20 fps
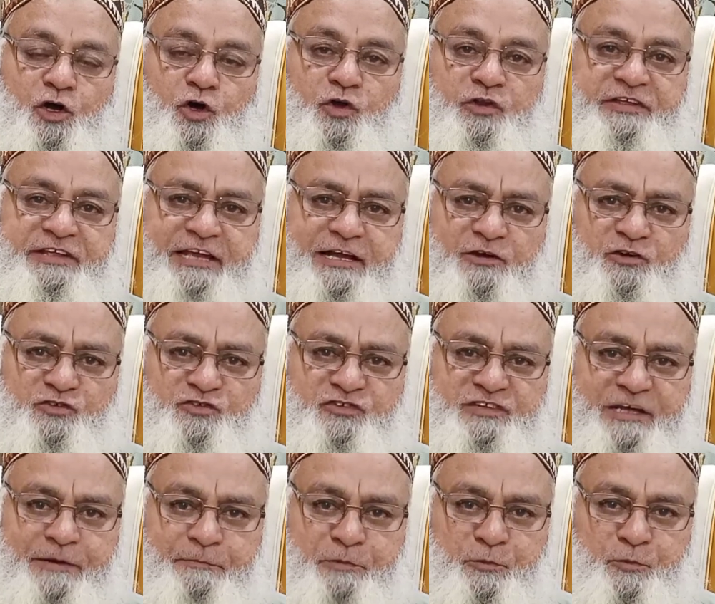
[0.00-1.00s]
और ये
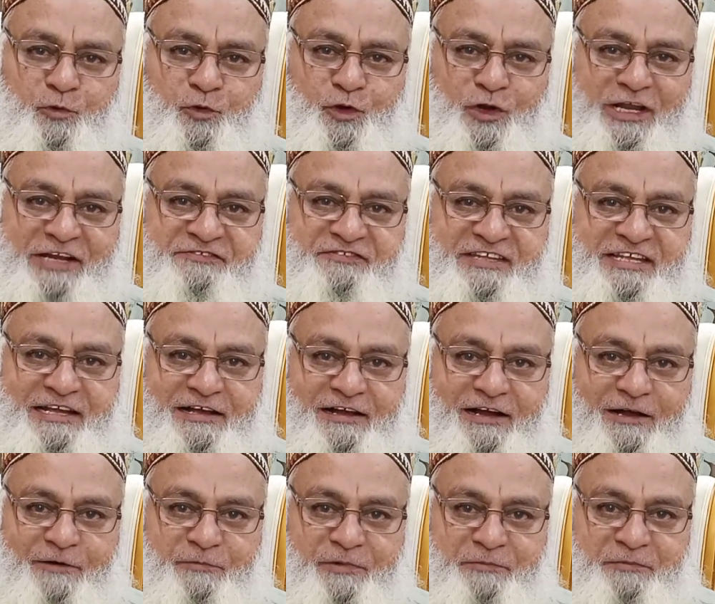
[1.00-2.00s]
कंसेप्ट पोटेंसी
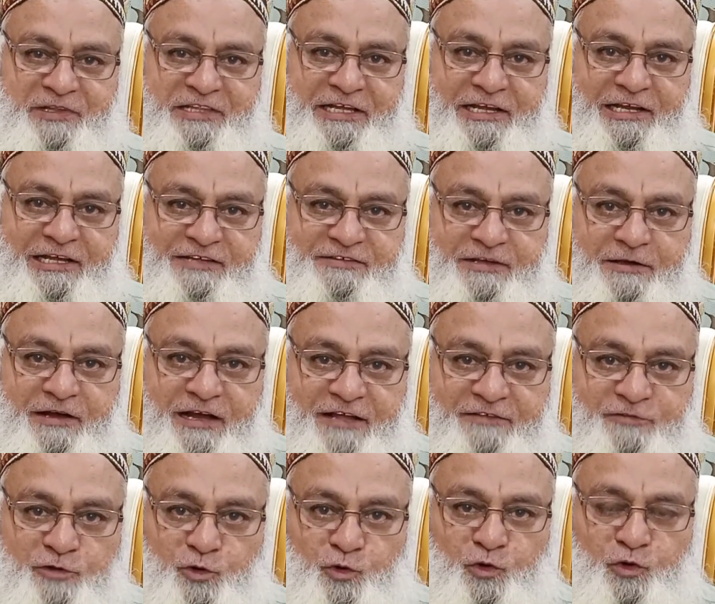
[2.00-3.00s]
का हमें मदीना से
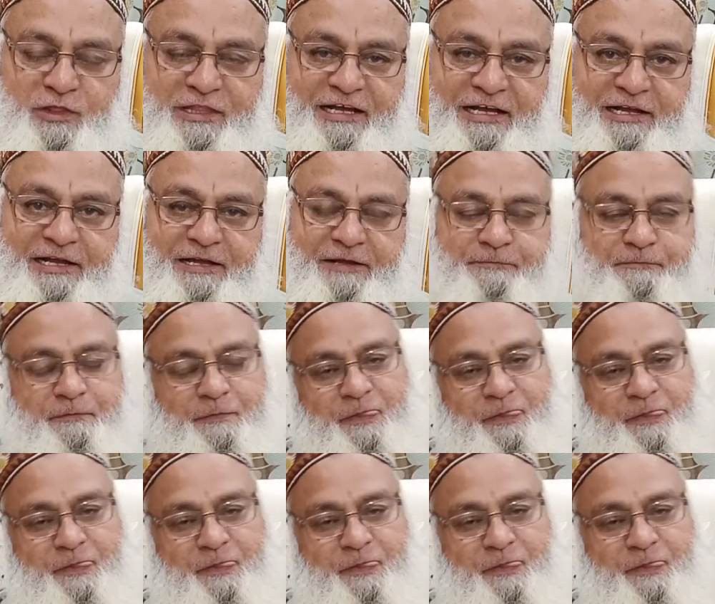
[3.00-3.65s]
हासिल होता है